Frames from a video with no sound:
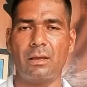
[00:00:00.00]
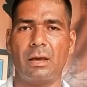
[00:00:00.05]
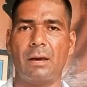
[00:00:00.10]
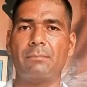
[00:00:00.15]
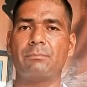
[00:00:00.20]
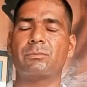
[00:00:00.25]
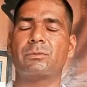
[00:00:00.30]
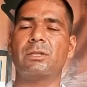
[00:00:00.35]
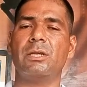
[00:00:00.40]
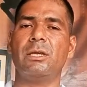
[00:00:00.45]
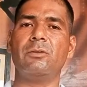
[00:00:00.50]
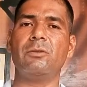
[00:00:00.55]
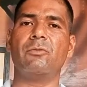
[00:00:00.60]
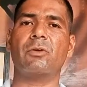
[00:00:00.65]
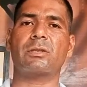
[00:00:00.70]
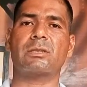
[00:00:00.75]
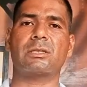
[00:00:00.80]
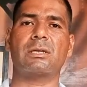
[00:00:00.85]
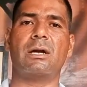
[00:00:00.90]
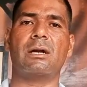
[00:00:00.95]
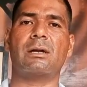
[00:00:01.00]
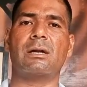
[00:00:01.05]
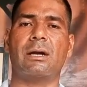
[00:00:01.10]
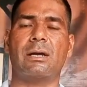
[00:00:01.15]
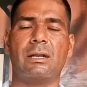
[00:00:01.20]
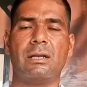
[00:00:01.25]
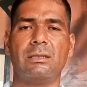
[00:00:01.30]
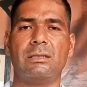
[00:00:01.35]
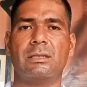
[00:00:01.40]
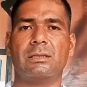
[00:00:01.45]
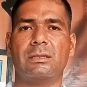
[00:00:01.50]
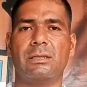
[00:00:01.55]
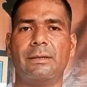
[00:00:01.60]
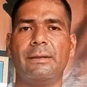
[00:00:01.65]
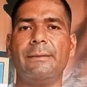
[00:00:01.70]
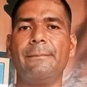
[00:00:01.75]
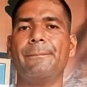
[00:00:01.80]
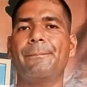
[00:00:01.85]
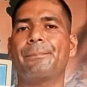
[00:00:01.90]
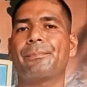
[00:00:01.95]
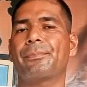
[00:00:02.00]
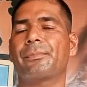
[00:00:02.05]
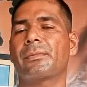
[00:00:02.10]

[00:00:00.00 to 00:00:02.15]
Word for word: हम तीन वक्त का खाना देते हैं